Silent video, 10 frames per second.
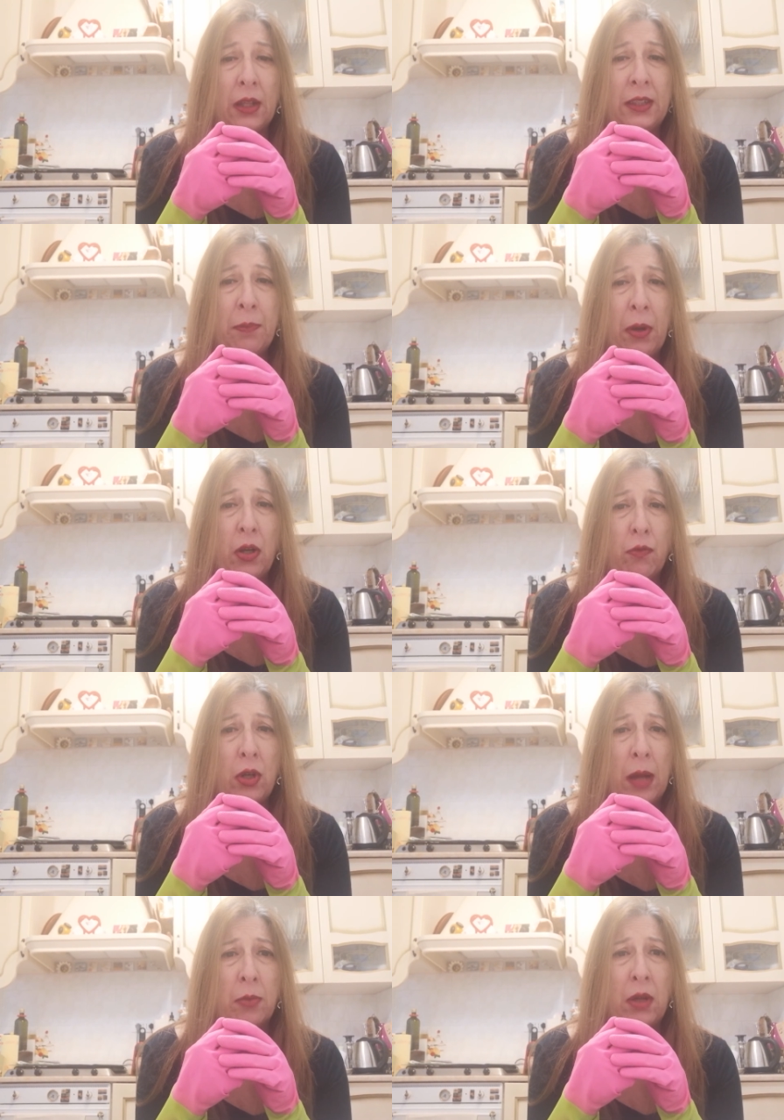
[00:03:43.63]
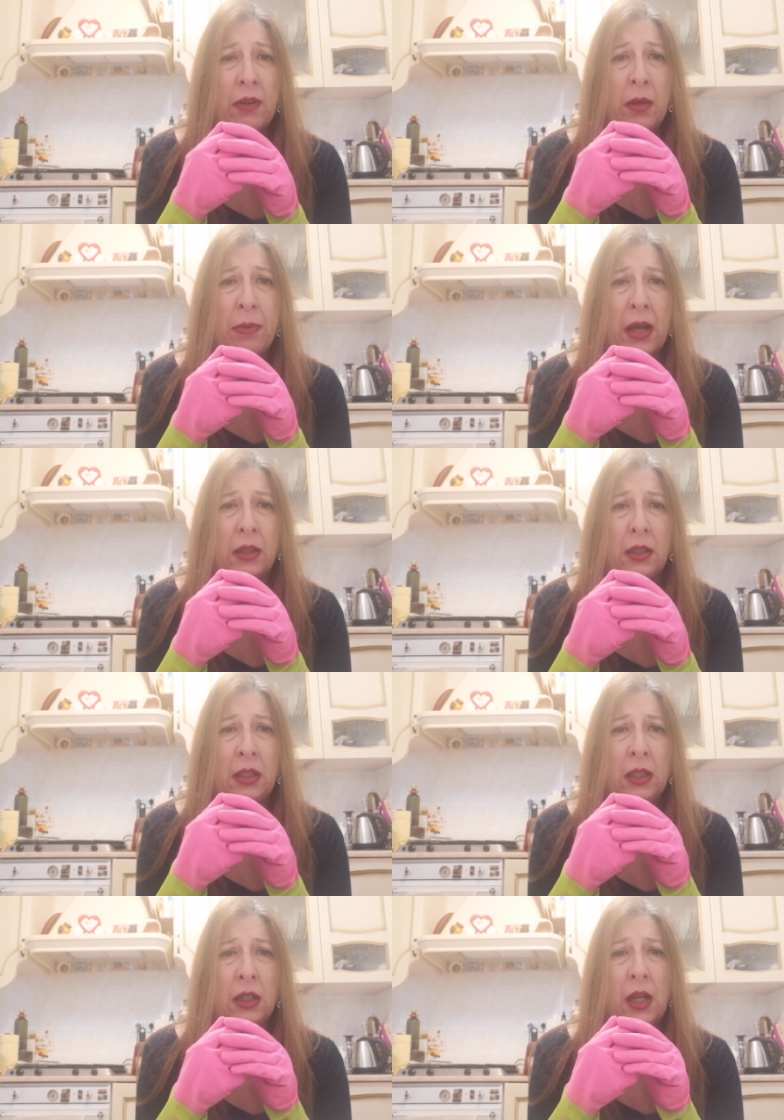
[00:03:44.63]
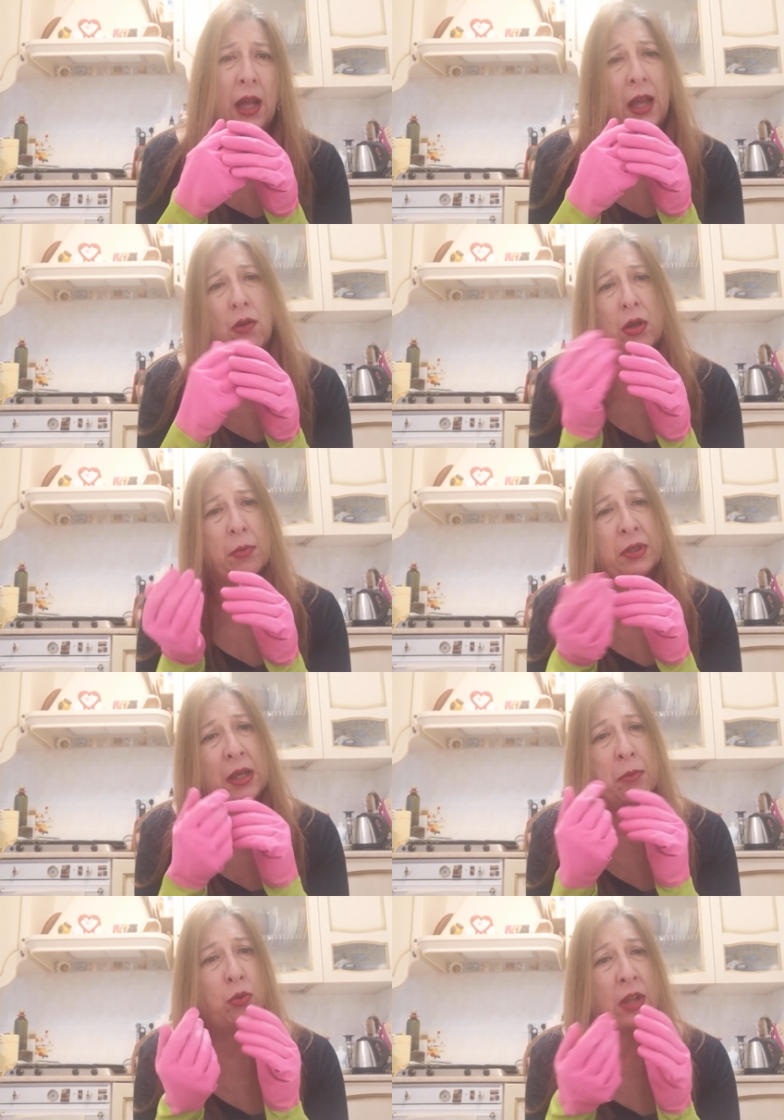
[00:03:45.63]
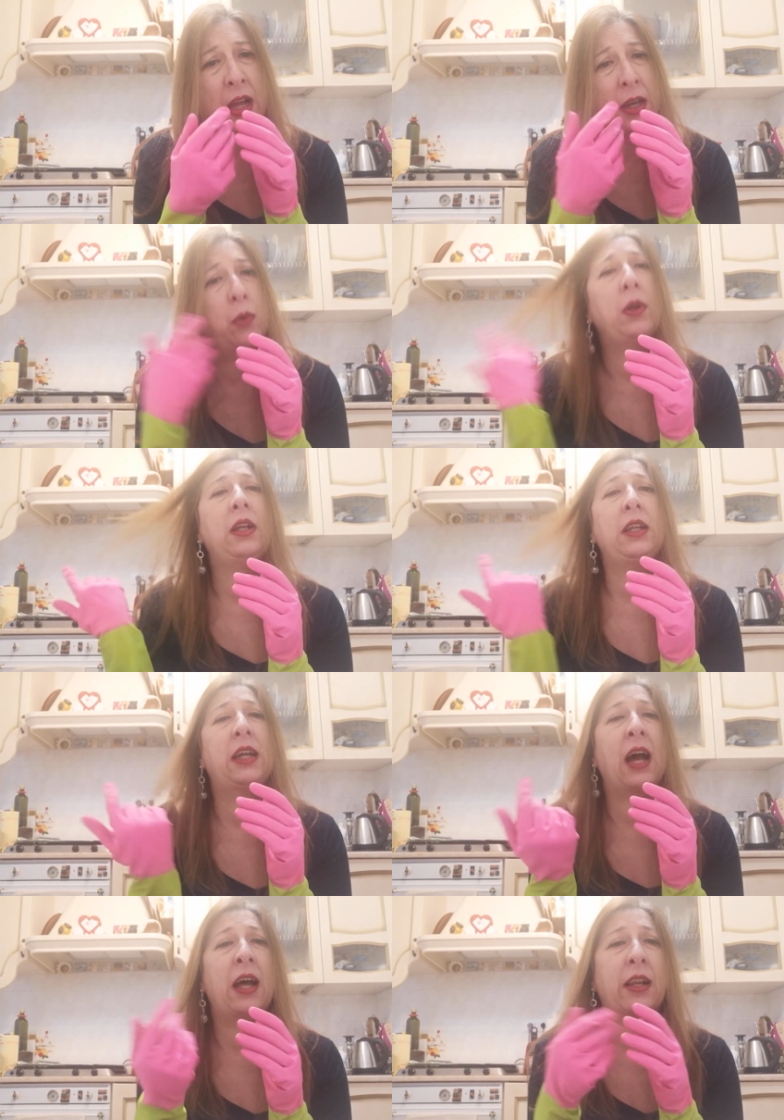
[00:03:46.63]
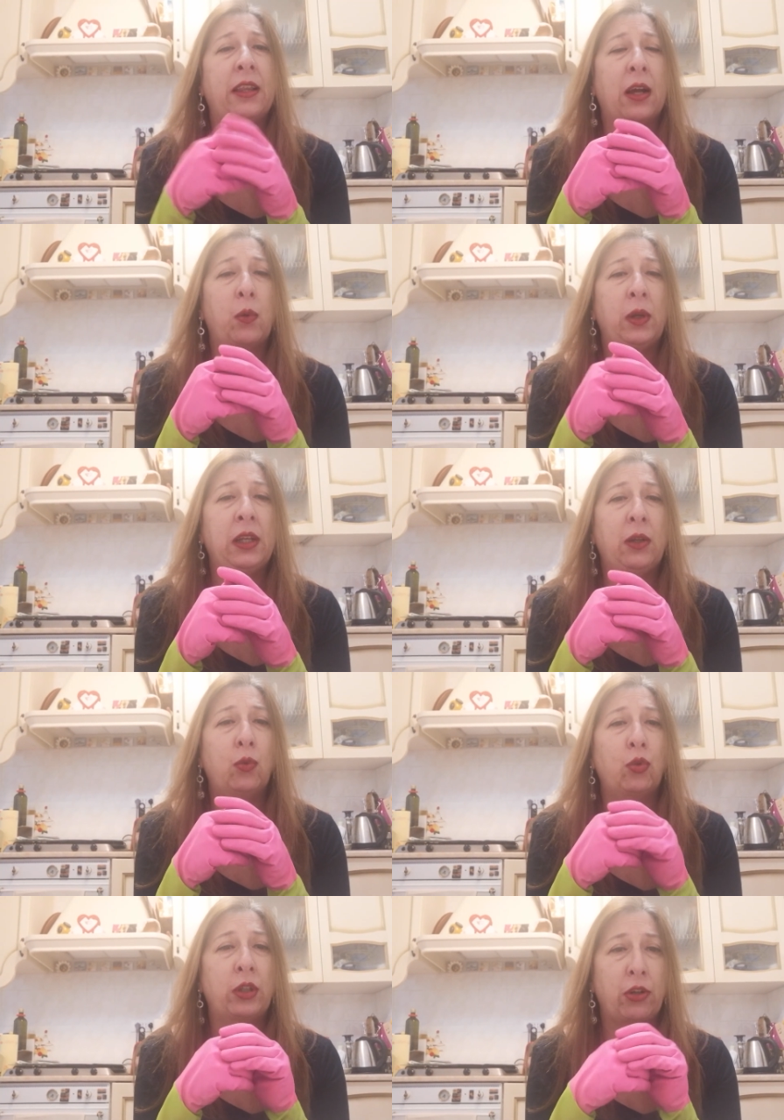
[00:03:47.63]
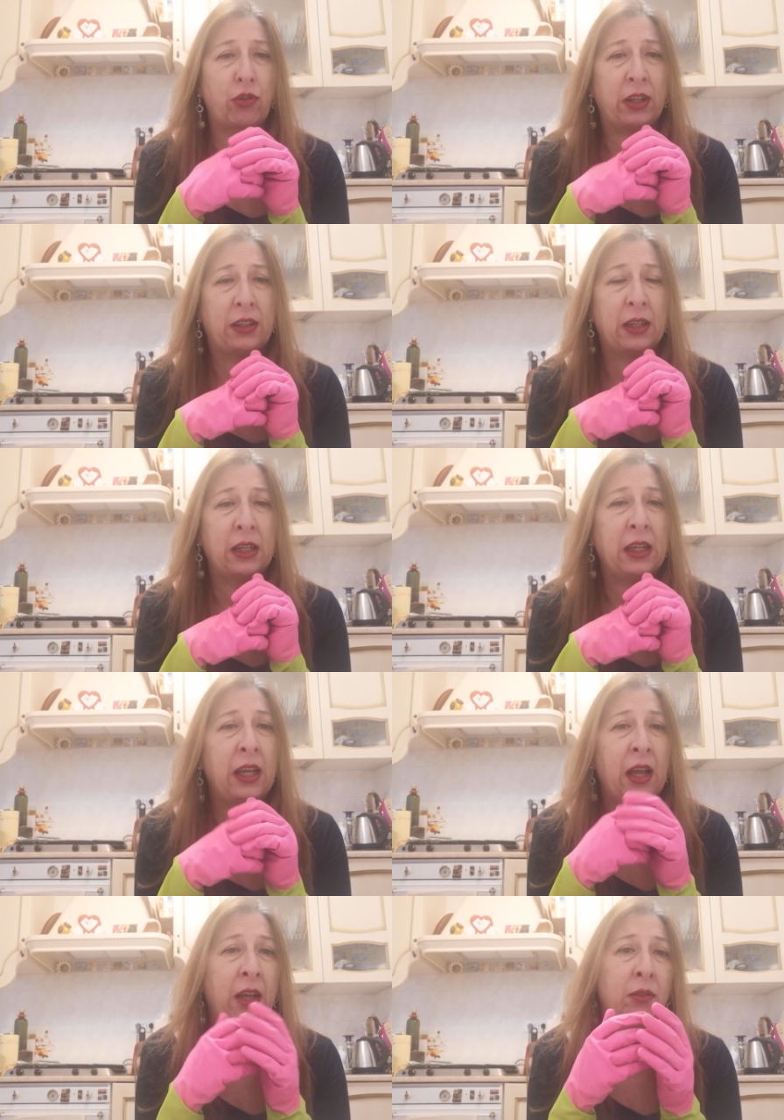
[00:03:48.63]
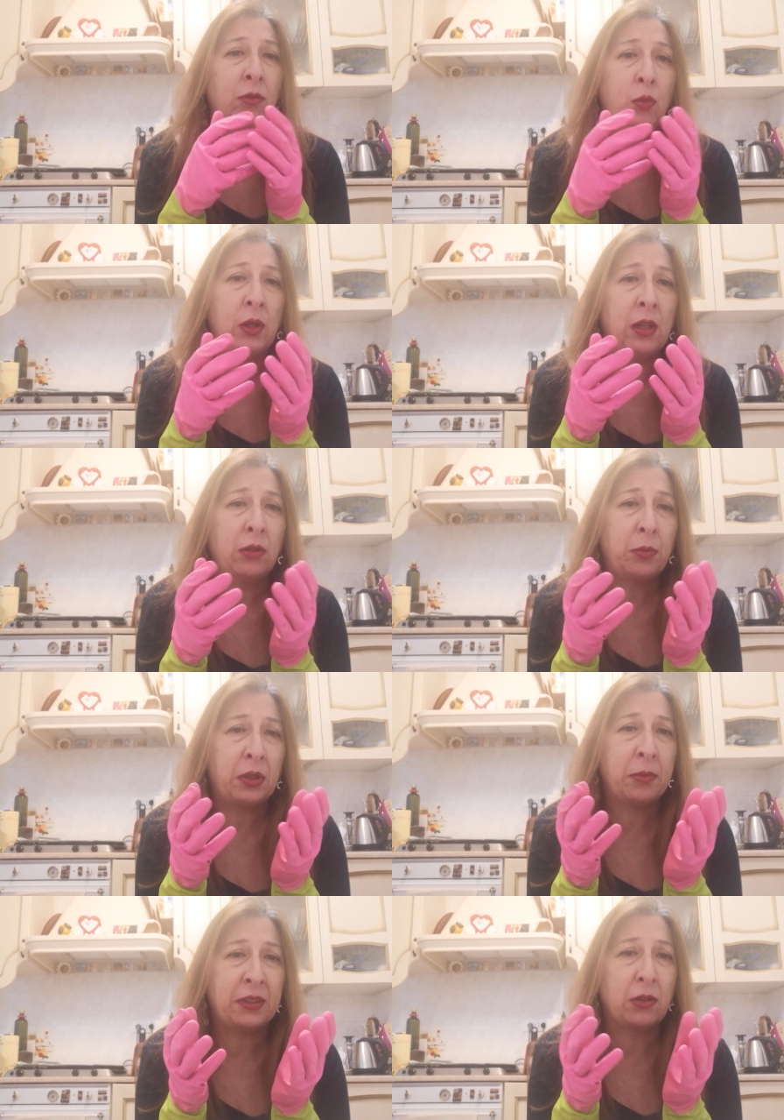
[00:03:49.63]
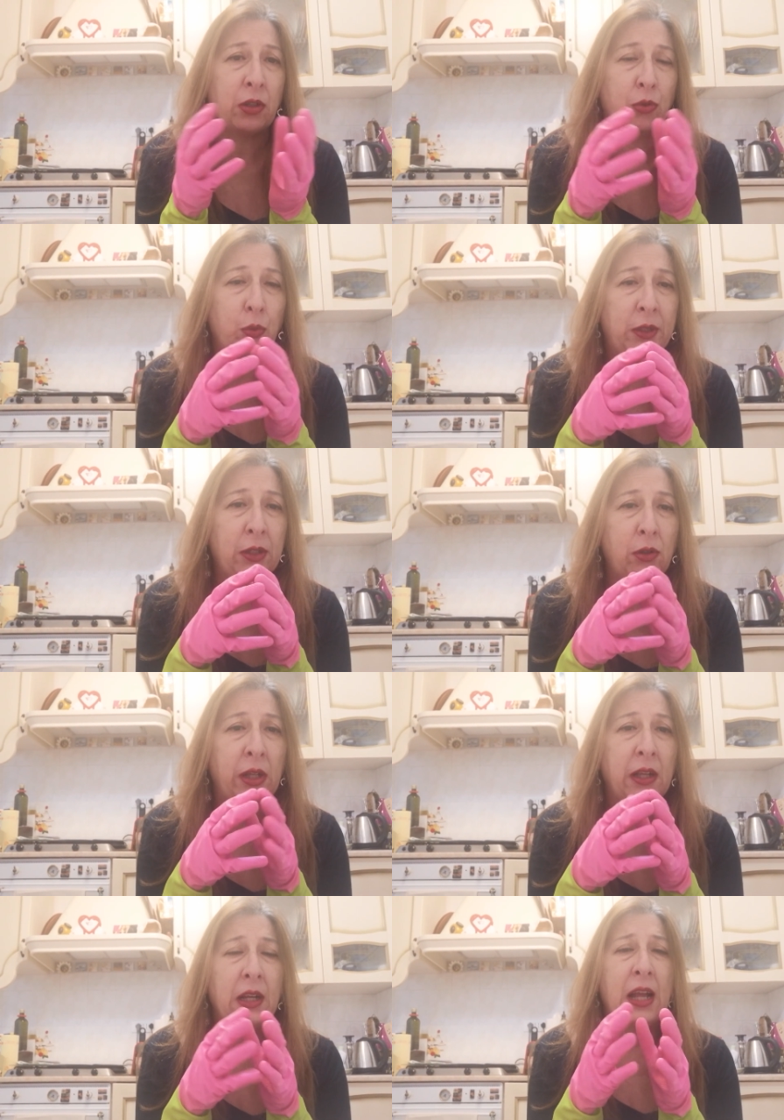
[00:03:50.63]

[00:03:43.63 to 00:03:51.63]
Se poi non vogliamo lavare i piatti, ecco che possiamo usare quelli di carta, quelli usa e getta e eh, quella una, potrebbe essere una soluzione.